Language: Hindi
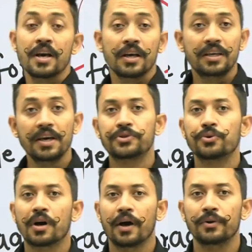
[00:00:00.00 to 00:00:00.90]
ये जो
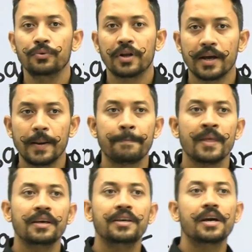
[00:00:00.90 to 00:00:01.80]
कानून है
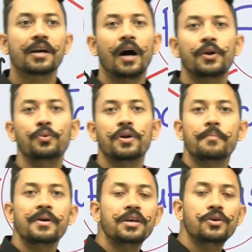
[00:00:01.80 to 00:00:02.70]
ये कानून
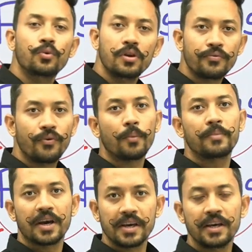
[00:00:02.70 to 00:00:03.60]
अभी यूनिफॉर्म
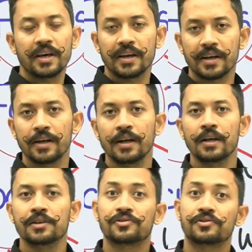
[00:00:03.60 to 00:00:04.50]
नहीं है
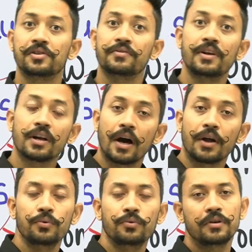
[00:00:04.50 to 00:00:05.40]
सिविल
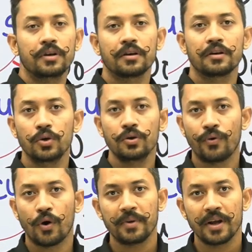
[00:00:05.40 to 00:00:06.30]
कानून
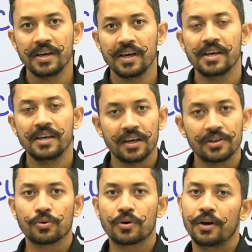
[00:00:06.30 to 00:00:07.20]
यूनिफॉर्म नहीं है ये
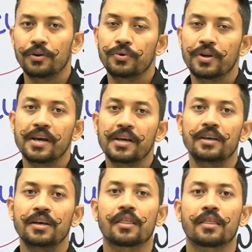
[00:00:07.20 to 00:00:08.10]
जो कानून है
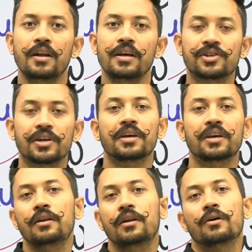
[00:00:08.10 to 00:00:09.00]
ये रिलीजन
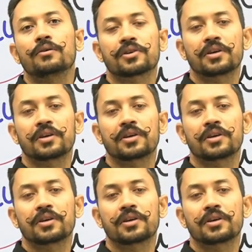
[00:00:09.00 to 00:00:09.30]
के लॉज के